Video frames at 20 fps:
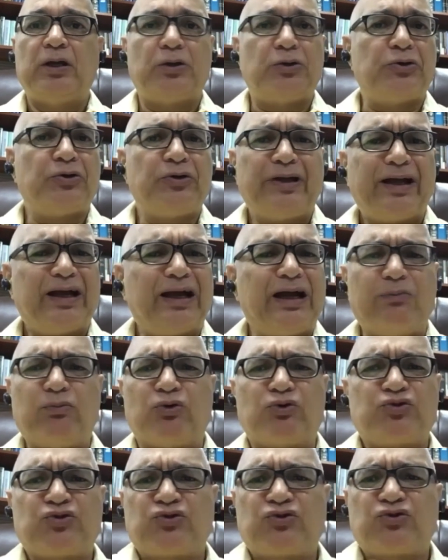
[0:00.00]
No
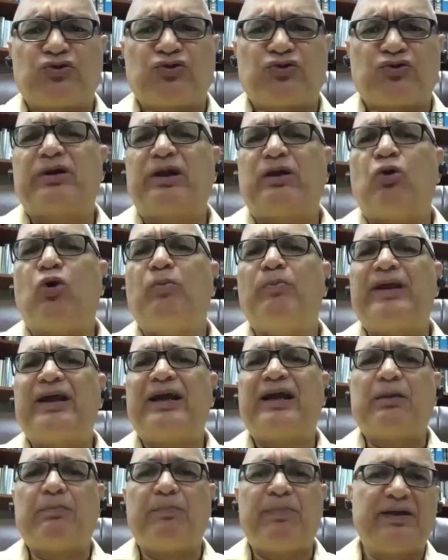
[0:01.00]
negamos lo que el hombre es
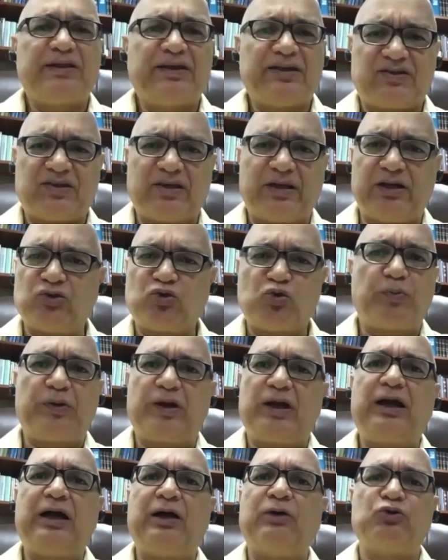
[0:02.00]
capaz de hacer en su
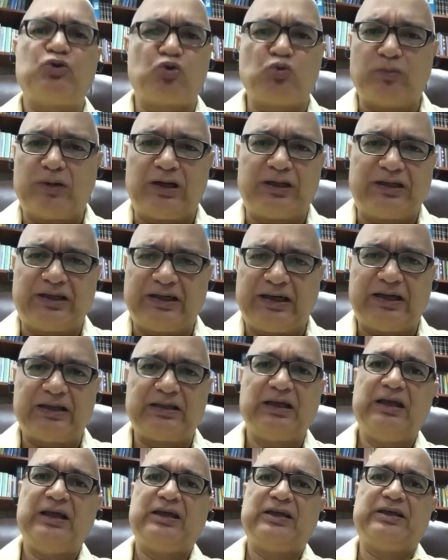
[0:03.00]
pecado y su maldad
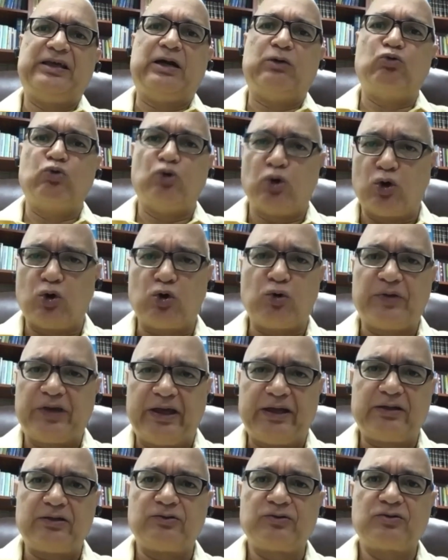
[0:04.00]
y aún los
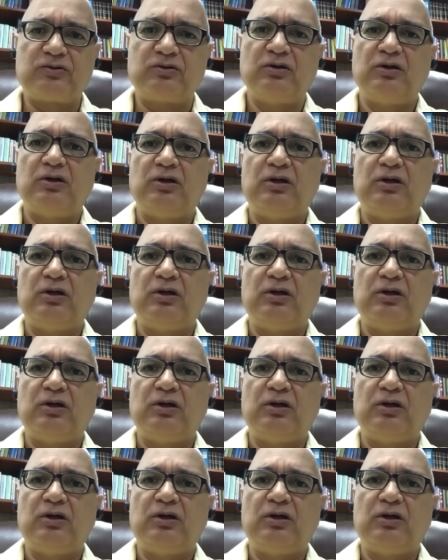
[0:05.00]
gobiernos.